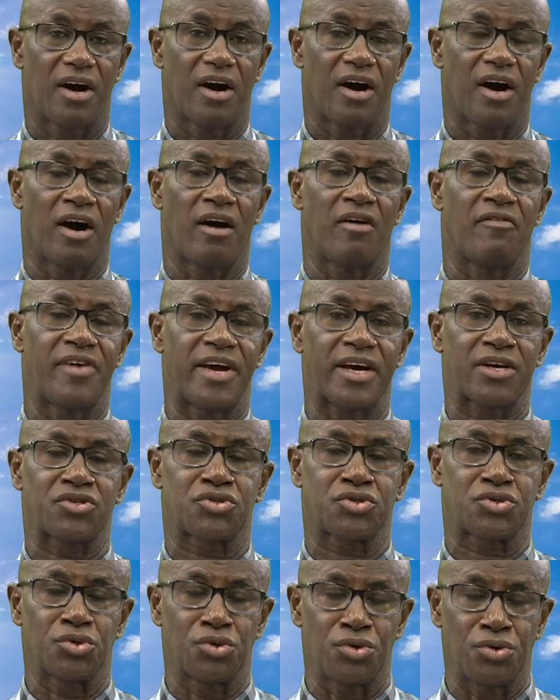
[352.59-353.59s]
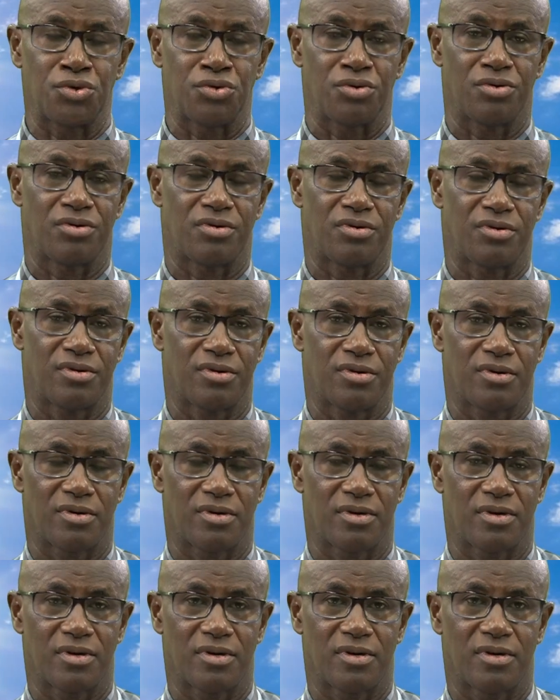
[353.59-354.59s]
en vertu
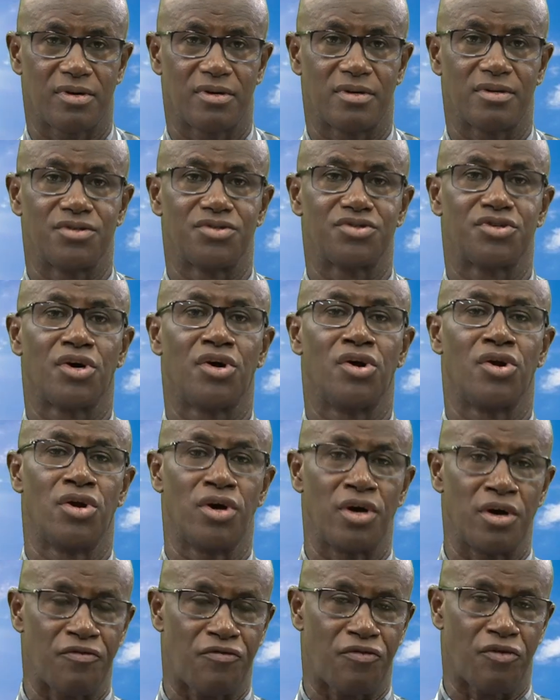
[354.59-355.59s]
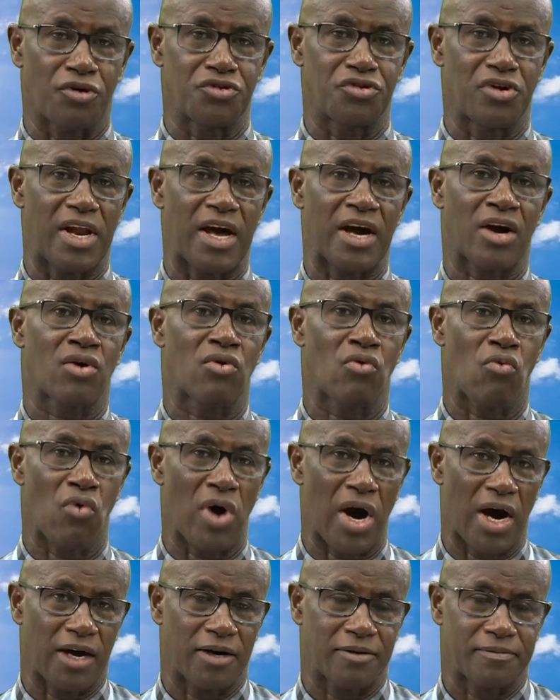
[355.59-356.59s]
de l'œuvre de la
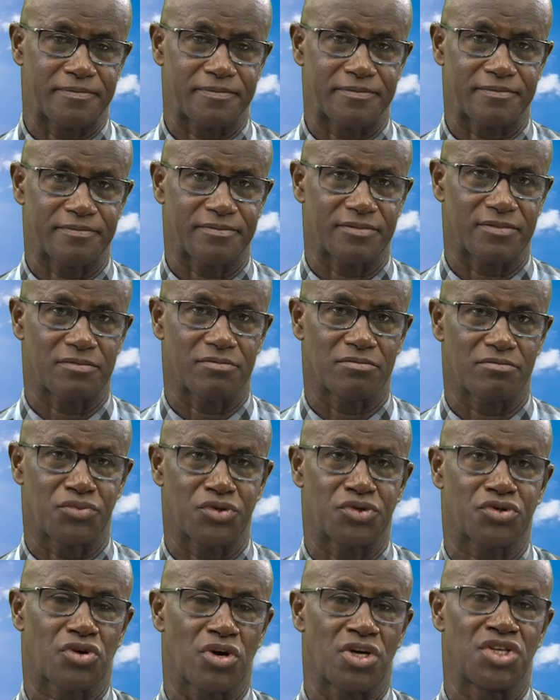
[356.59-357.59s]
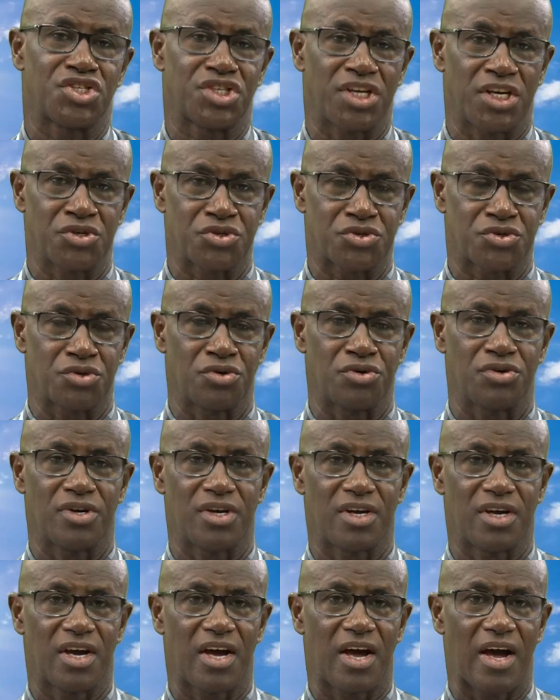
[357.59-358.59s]
croix, puisque Jésus
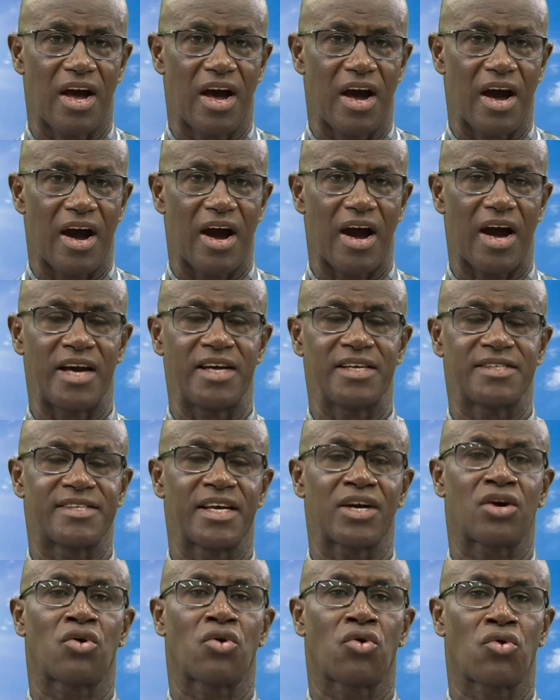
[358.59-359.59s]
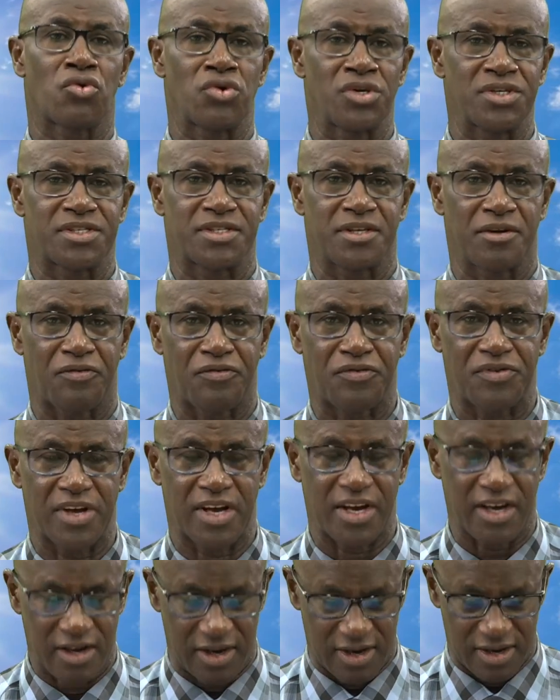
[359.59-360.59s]
a été
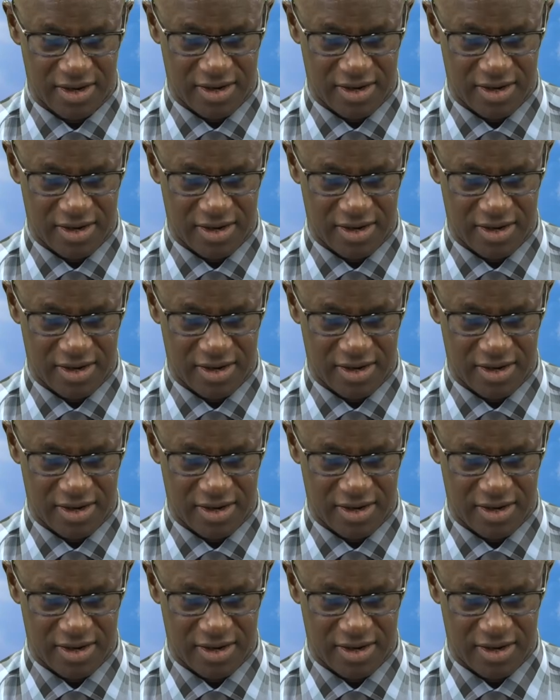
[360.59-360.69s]
crucifié